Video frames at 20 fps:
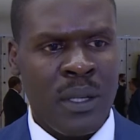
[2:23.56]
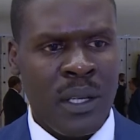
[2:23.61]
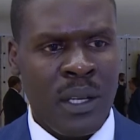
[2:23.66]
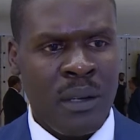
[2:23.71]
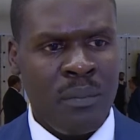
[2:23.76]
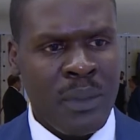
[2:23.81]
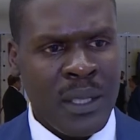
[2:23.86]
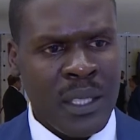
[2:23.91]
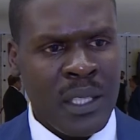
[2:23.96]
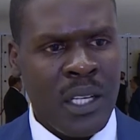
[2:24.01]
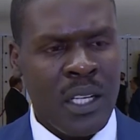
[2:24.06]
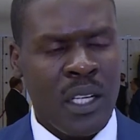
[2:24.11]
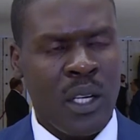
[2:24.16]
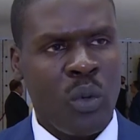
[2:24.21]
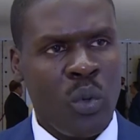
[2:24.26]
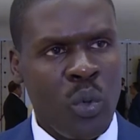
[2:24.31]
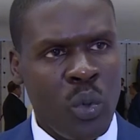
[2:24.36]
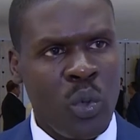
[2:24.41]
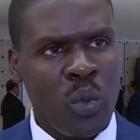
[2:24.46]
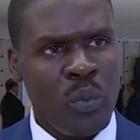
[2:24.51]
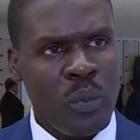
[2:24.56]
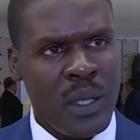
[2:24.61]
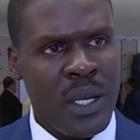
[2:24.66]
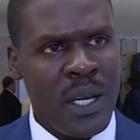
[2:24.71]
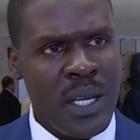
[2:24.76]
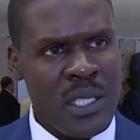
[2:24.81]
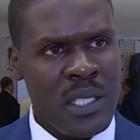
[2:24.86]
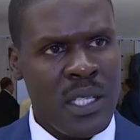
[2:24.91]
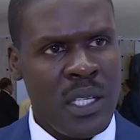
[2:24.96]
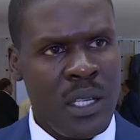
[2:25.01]
المدخل للخروج من
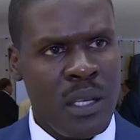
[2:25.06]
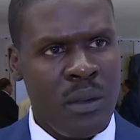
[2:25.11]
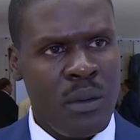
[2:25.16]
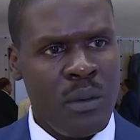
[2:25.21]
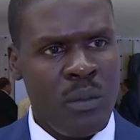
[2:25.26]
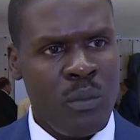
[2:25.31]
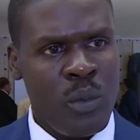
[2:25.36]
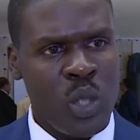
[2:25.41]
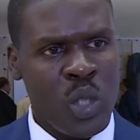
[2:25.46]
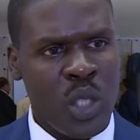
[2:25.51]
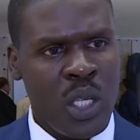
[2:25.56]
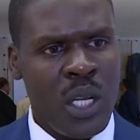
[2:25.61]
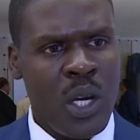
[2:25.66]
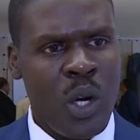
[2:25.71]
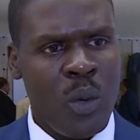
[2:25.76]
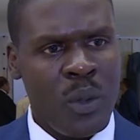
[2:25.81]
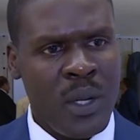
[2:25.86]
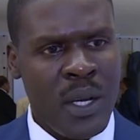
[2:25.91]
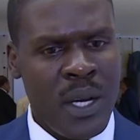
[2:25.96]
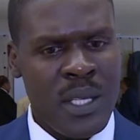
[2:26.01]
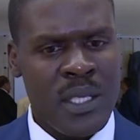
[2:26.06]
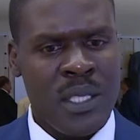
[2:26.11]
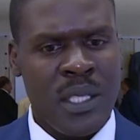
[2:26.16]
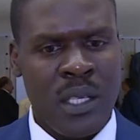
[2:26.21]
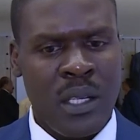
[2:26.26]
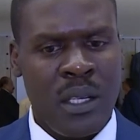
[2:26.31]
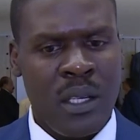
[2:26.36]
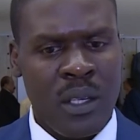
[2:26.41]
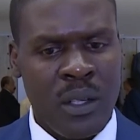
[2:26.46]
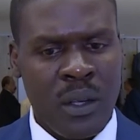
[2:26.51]
هذه المشكلة ومن
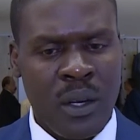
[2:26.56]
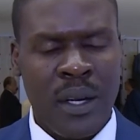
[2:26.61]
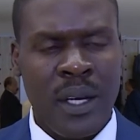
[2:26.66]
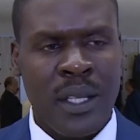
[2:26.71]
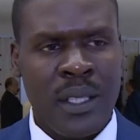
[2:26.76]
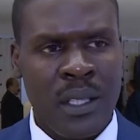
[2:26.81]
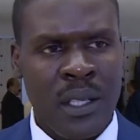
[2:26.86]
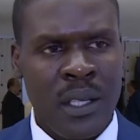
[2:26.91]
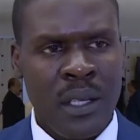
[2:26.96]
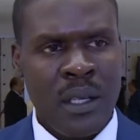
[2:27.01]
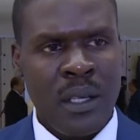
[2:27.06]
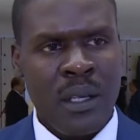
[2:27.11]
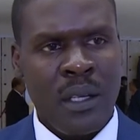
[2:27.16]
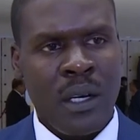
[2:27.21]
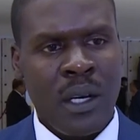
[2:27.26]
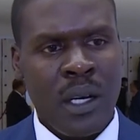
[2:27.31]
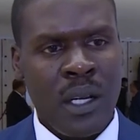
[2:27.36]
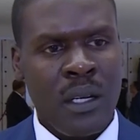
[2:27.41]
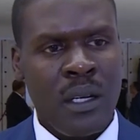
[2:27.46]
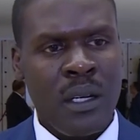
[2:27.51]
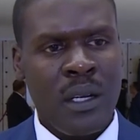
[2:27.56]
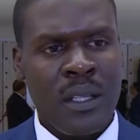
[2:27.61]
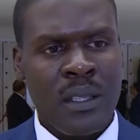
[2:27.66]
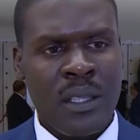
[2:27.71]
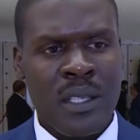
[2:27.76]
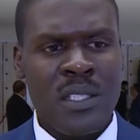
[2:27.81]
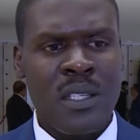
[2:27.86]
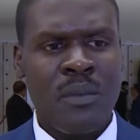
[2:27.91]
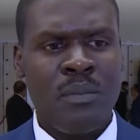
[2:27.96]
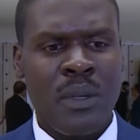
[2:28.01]
هذه الإجراءات أن
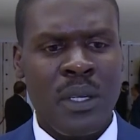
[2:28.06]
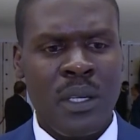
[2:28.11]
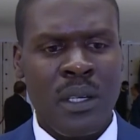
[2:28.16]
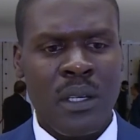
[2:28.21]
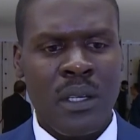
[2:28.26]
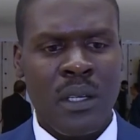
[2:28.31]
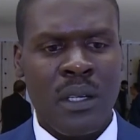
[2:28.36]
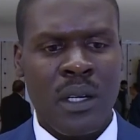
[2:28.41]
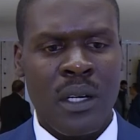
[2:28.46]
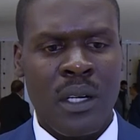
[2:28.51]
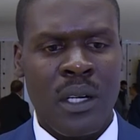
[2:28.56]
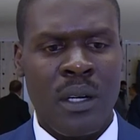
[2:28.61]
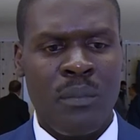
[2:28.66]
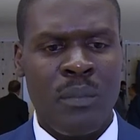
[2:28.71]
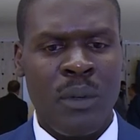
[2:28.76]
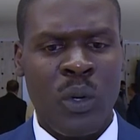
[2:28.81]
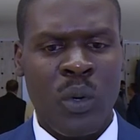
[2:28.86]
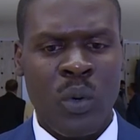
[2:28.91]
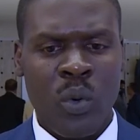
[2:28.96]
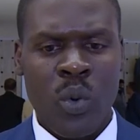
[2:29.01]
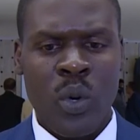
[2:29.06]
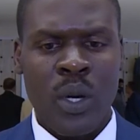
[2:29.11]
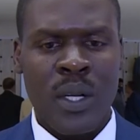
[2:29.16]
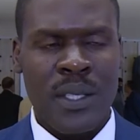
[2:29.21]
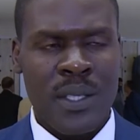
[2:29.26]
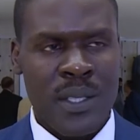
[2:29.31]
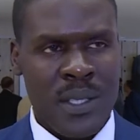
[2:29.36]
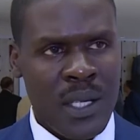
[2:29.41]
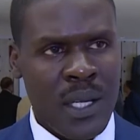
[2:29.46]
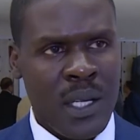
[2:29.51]
نلتزم آه، بحقوق
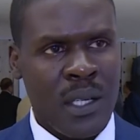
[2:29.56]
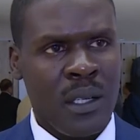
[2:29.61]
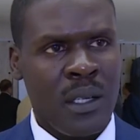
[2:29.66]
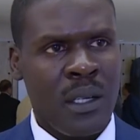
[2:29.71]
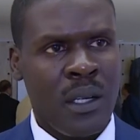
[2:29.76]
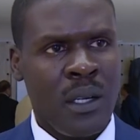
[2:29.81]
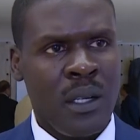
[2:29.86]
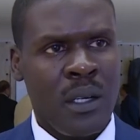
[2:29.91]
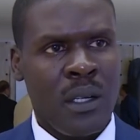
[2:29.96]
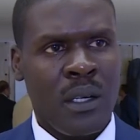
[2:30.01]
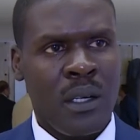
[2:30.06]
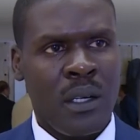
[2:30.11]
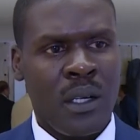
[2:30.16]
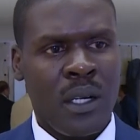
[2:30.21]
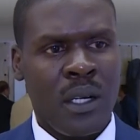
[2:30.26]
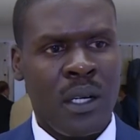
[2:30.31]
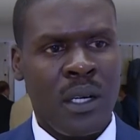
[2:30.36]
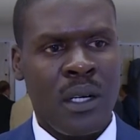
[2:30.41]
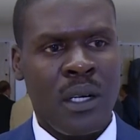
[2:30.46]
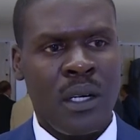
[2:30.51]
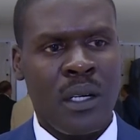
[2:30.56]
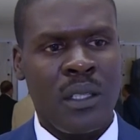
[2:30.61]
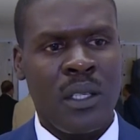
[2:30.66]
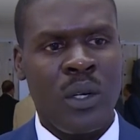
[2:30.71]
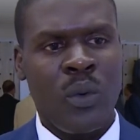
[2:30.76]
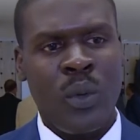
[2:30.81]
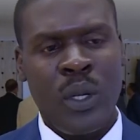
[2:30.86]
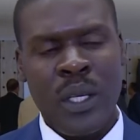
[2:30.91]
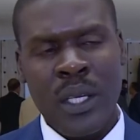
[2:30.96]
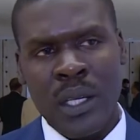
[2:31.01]
الإنسان
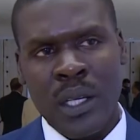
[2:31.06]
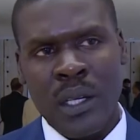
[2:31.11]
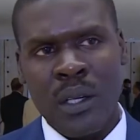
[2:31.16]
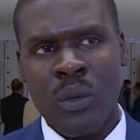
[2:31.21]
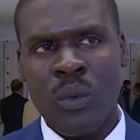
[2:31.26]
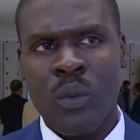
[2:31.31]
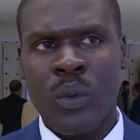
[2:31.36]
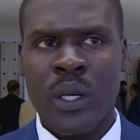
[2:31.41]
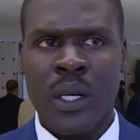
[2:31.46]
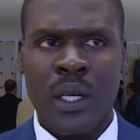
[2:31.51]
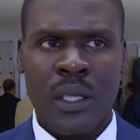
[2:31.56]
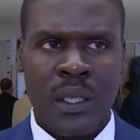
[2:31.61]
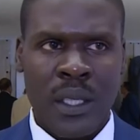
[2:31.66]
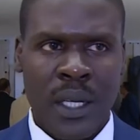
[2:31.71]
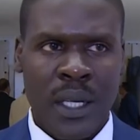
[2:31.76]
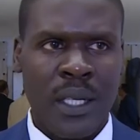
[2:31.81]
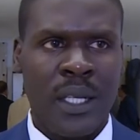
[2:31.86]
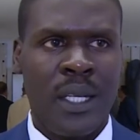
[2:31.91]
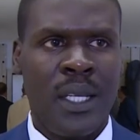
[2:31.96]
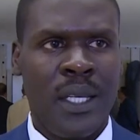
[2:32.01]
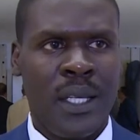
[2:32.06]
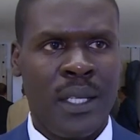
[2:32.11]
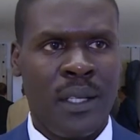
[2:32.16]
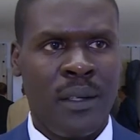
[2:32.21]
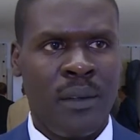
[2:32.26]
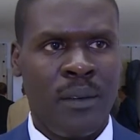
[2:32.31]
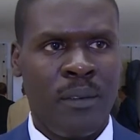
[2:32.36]
دوليا وداخليا